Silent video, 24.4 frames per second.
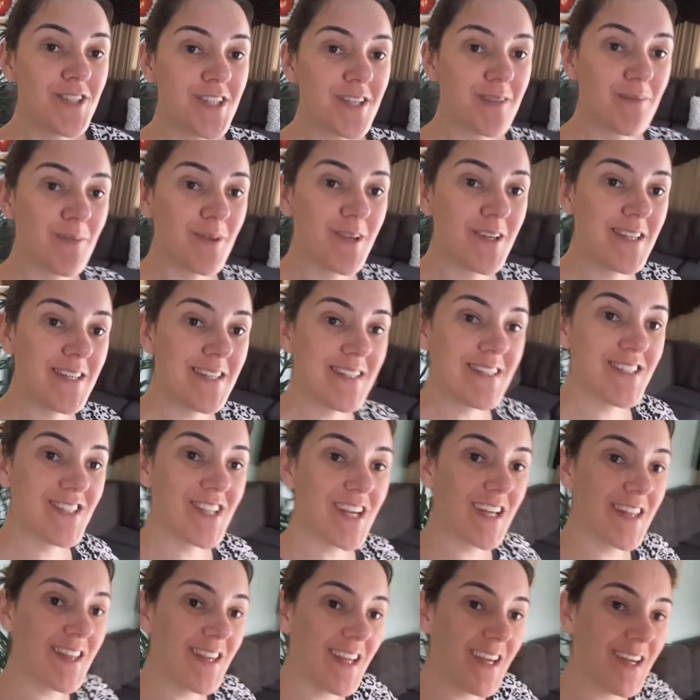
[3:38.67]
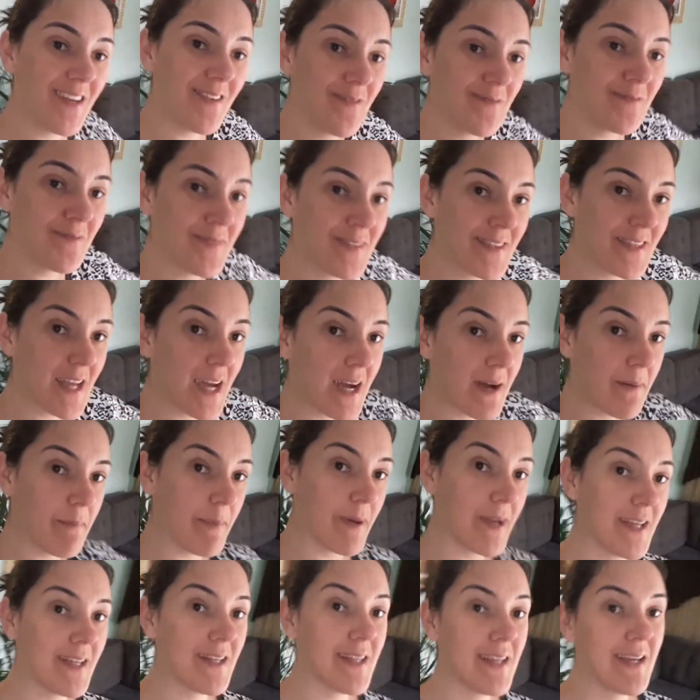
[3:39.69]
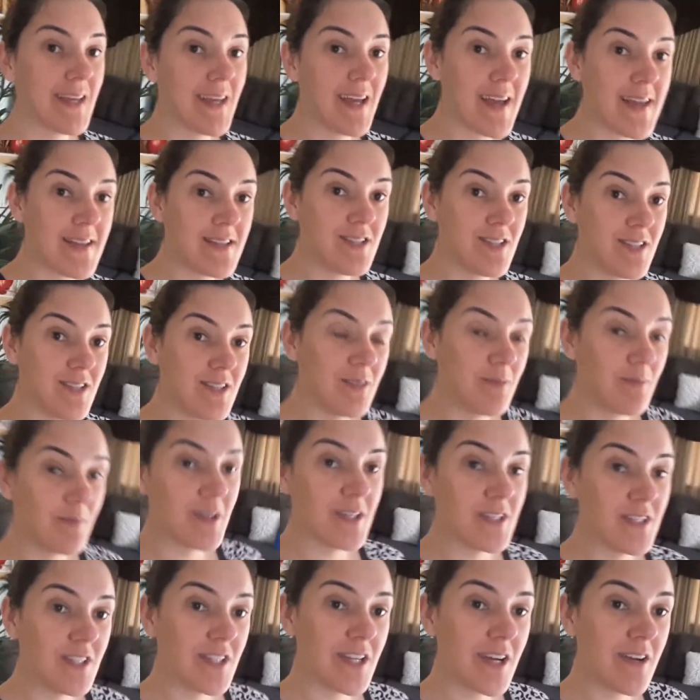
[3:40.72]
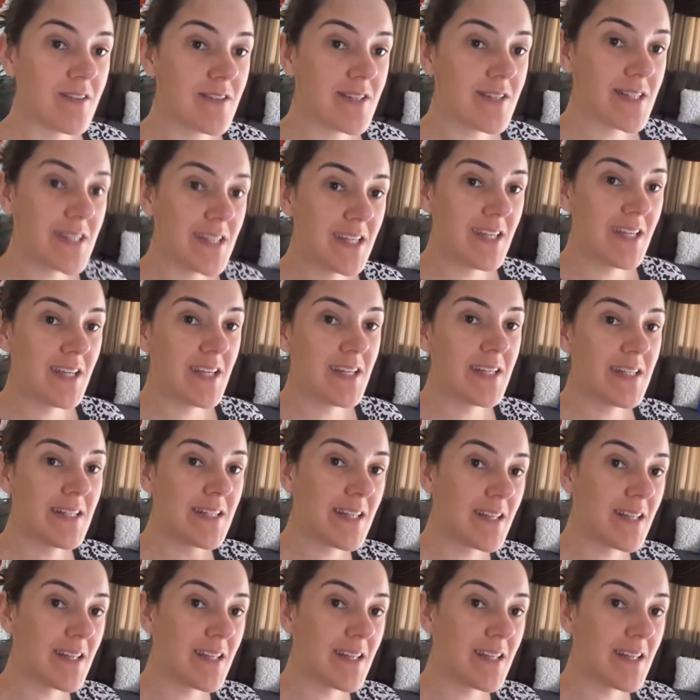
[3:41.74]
Bom dia, amores. Já dei um tapa aqui na casa, já dei uma geralzinha.